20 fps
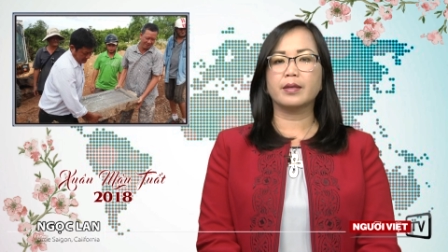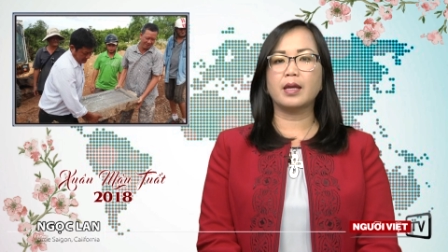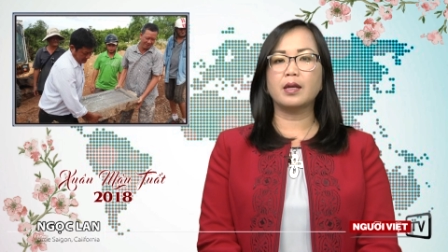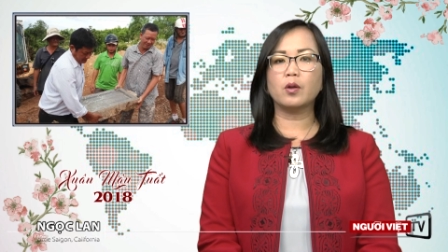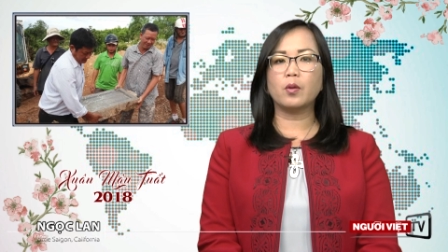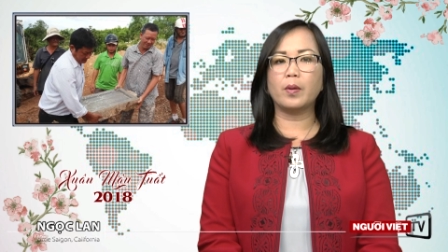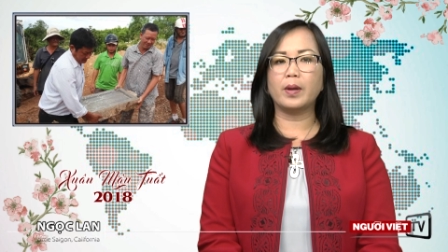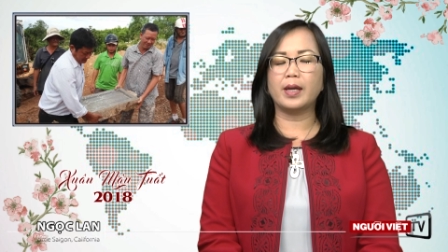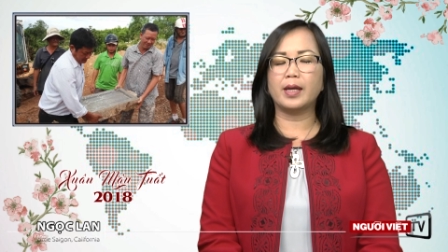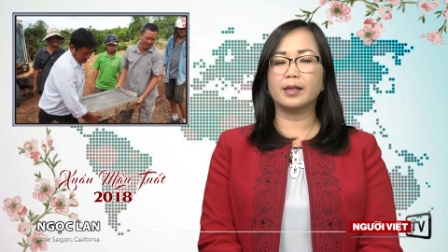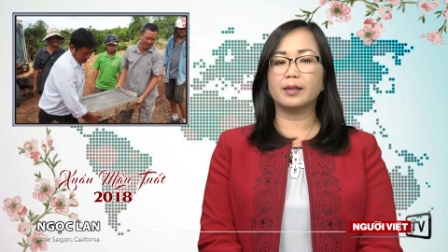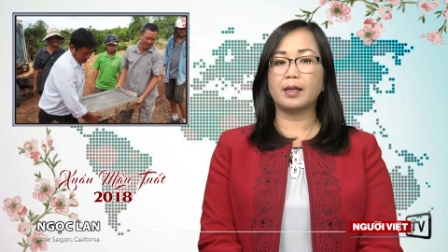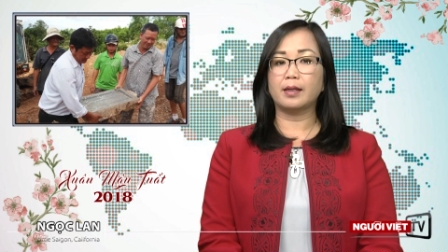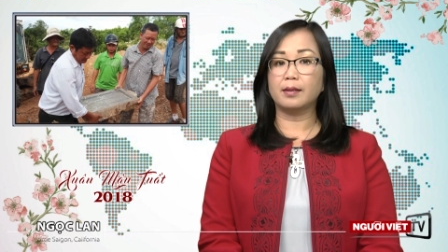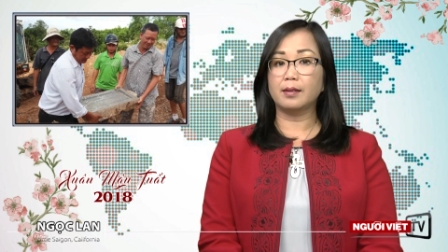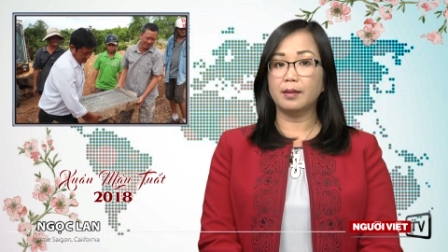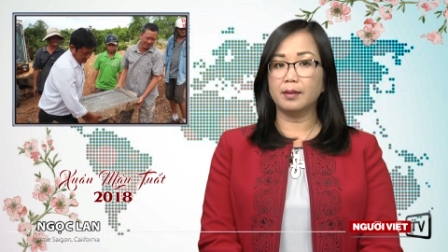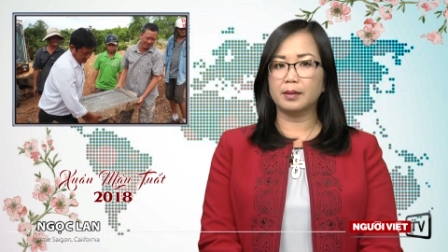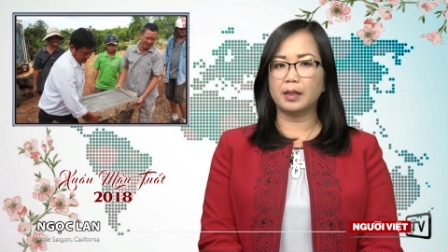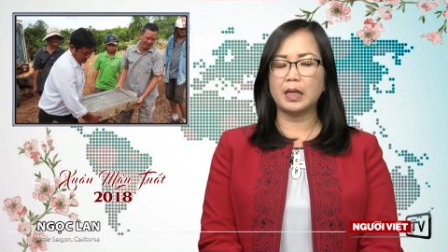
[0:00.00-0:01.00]
chính quyền
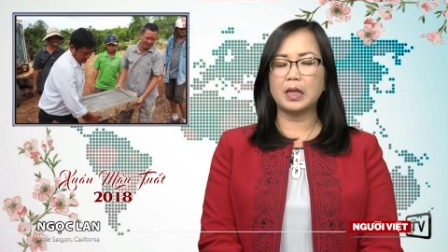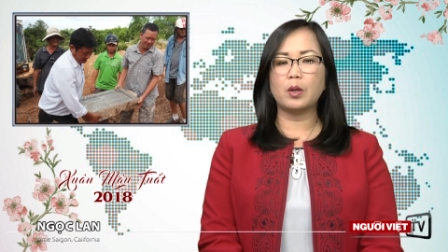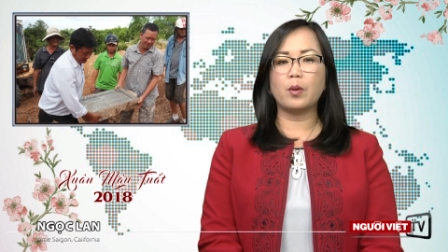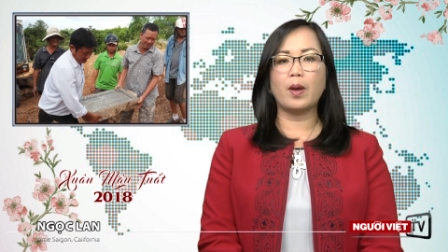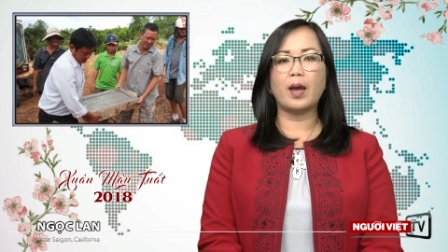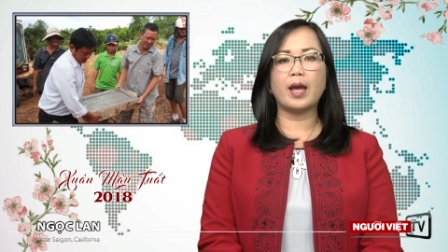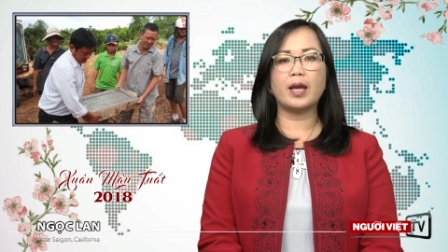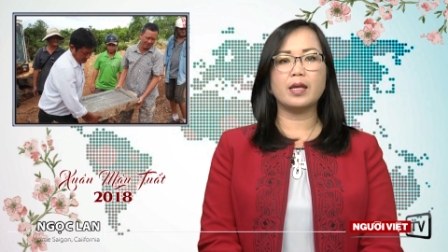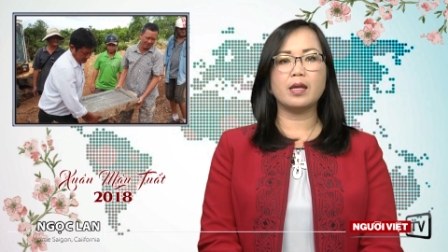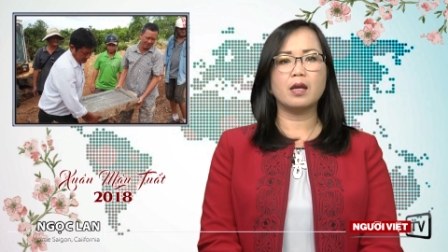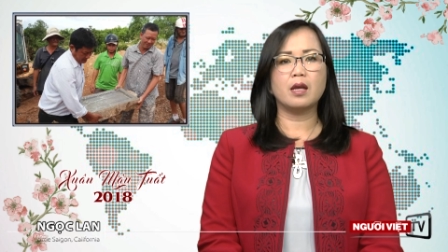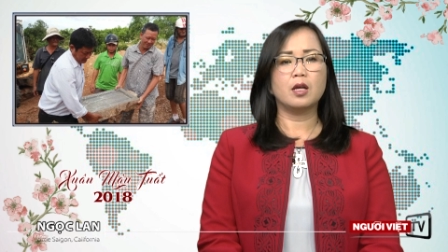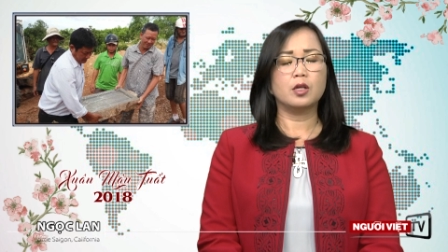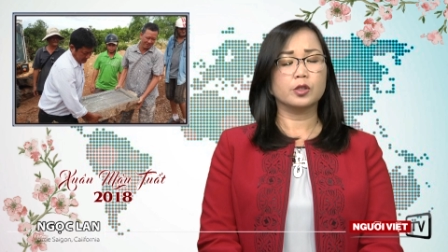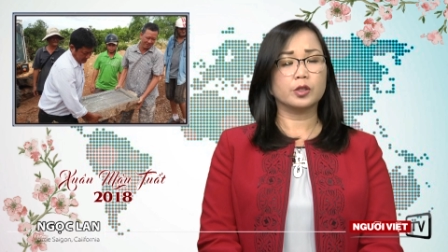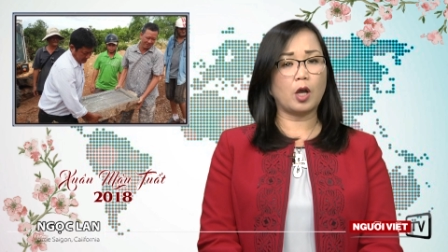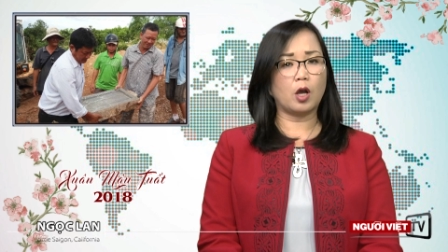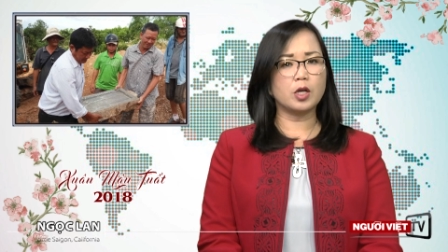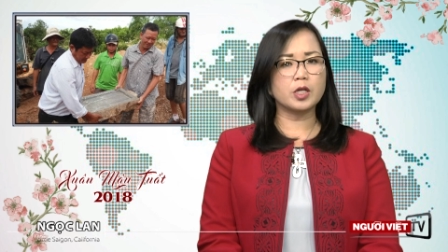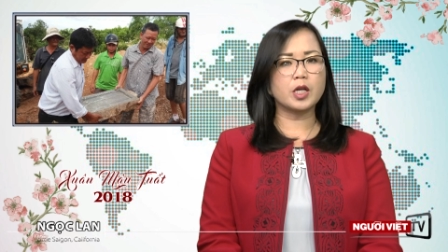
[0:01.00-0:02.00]
tỉnh Thừa Thiên Huế
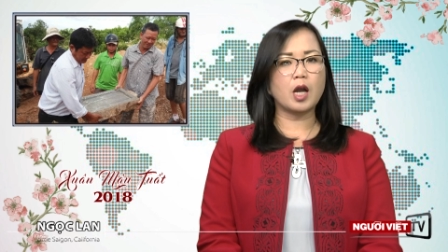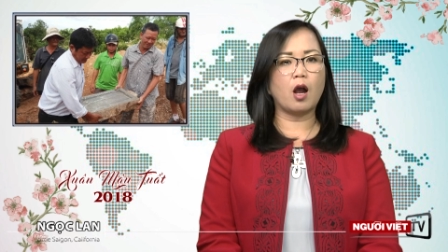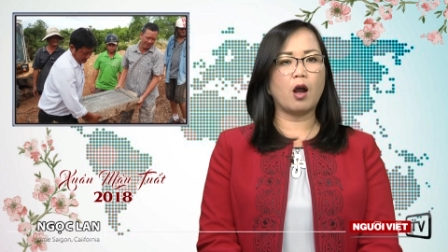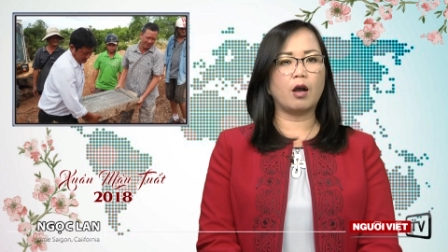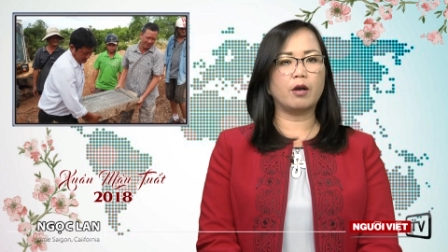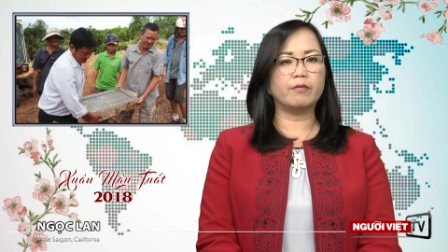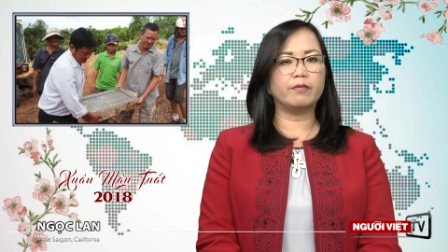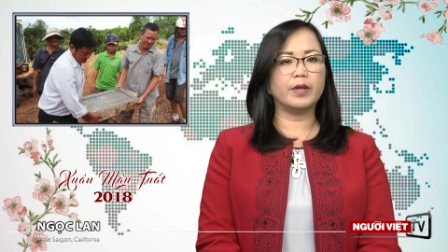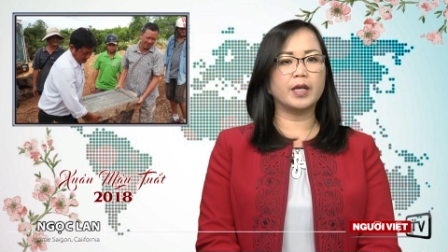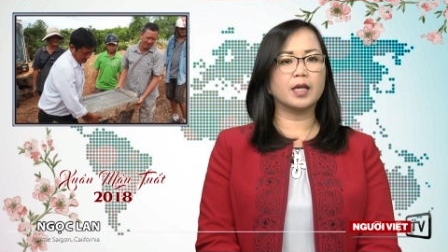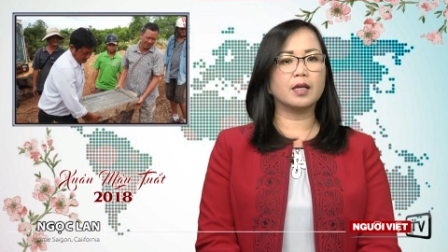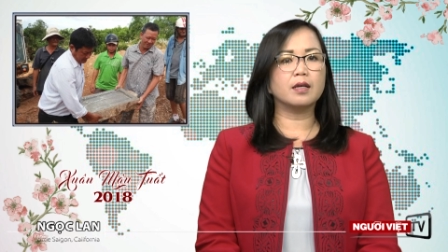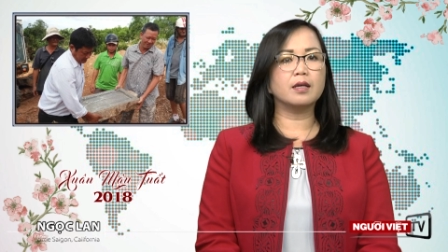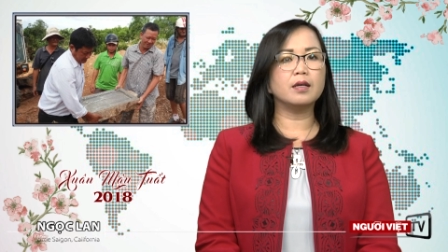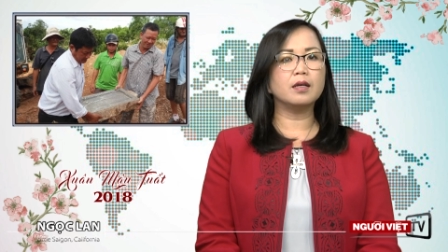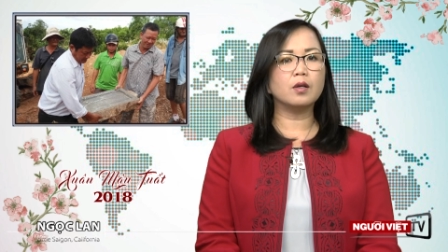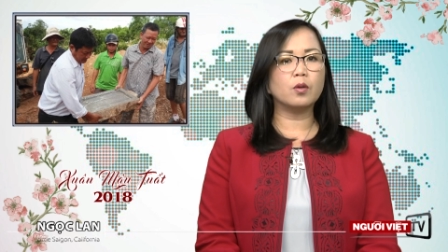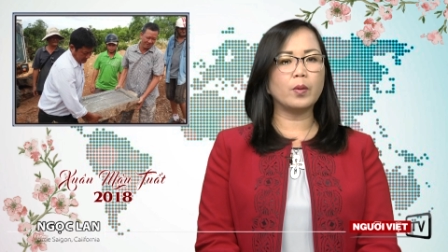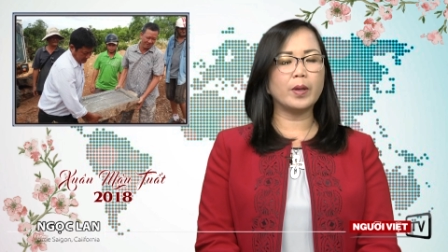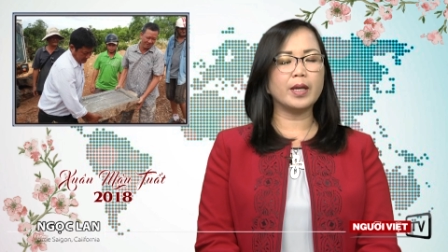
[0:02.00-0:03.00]
tỏ rõ việc cương